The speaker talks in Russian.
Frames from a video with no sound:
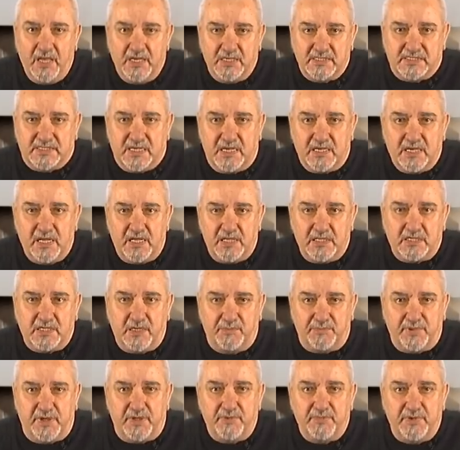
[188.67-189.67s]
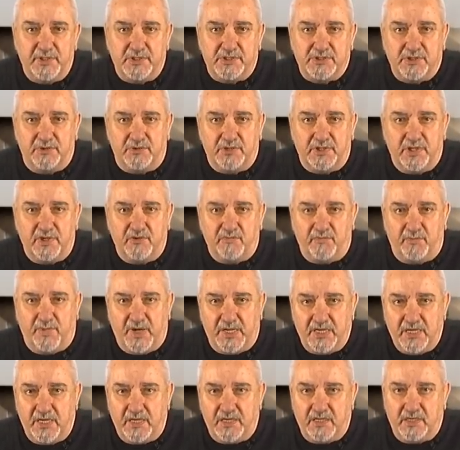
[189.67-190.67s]
закалка, приобретенная в
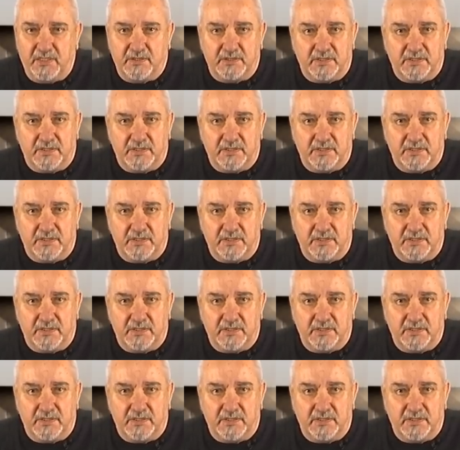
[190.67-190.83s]
боях,